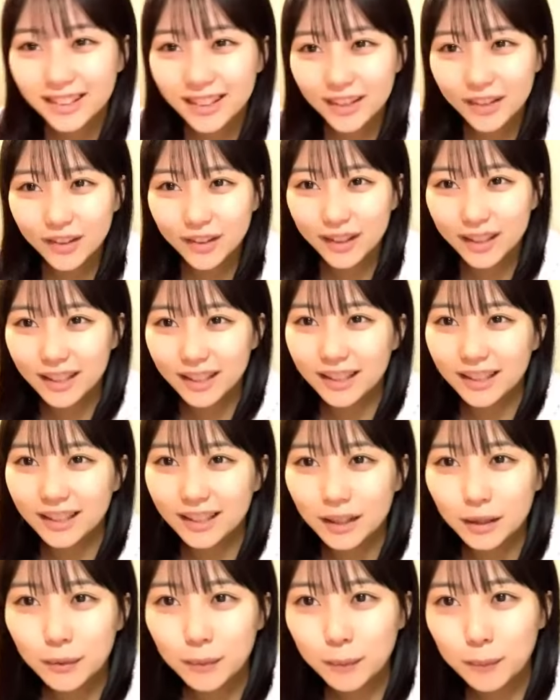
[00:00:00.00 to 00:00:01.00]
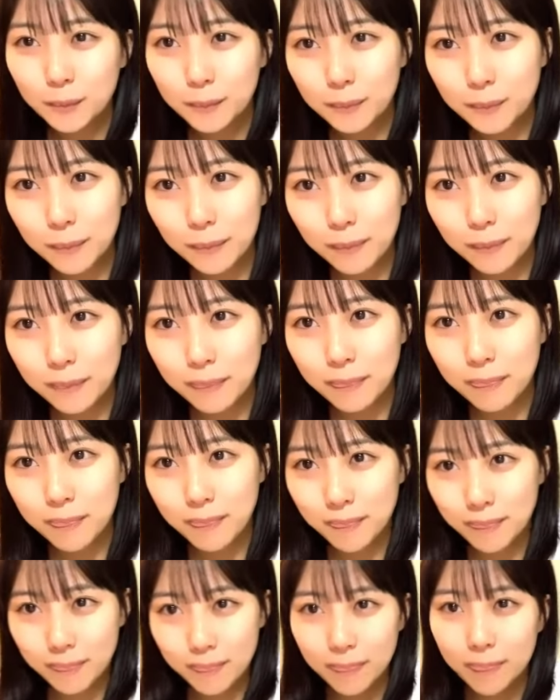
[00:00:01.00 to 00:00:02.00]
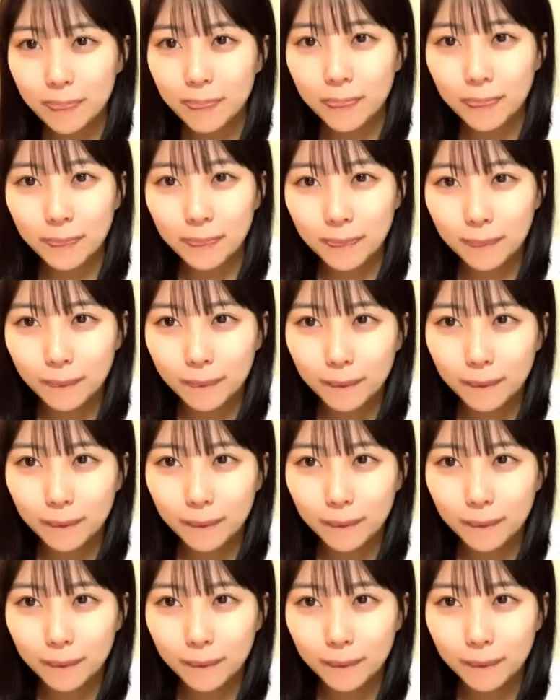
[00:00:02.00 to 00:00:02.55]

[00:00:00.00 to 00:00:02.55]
どういう意味うん